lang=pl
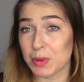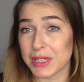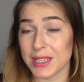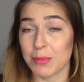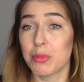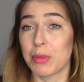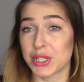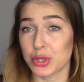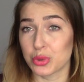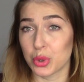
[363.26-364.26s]
balsamu,
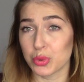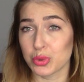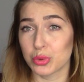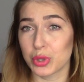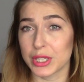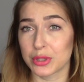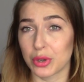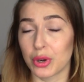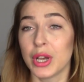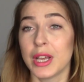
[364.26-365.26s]
macie suchą skórę,
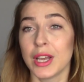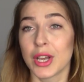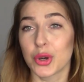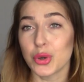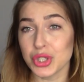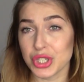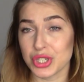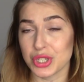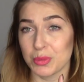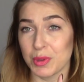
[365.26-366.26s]
to
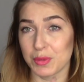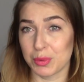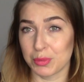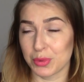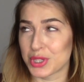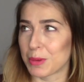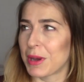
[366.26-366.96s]
koniecznie sobie wypróbujcie.